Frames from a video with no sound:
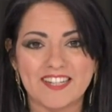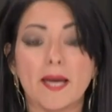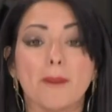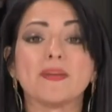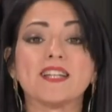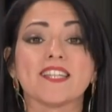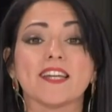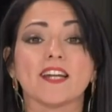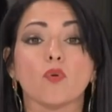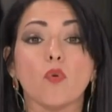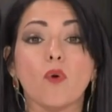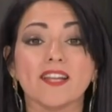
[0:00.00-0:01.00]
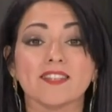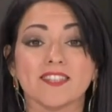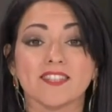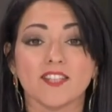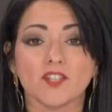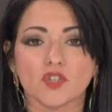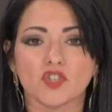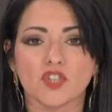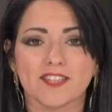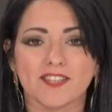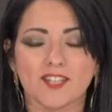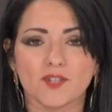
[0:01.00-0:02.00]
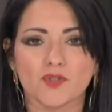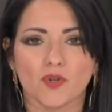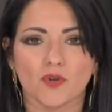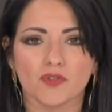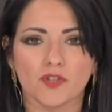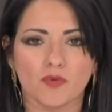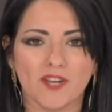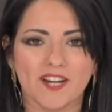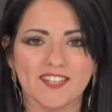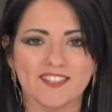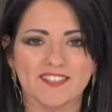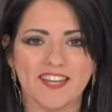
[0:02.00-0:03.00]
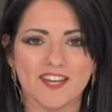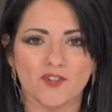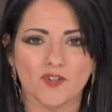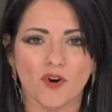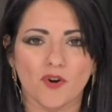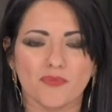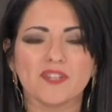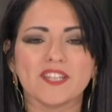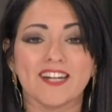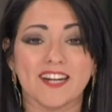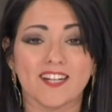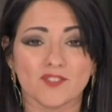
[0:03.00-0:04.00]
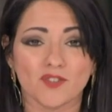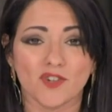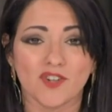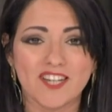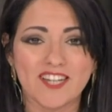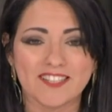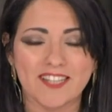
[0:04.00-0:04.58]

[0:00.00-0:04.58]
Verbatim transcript: e a pensare a quante degli oggetti che sono contenuti all'interno finiranno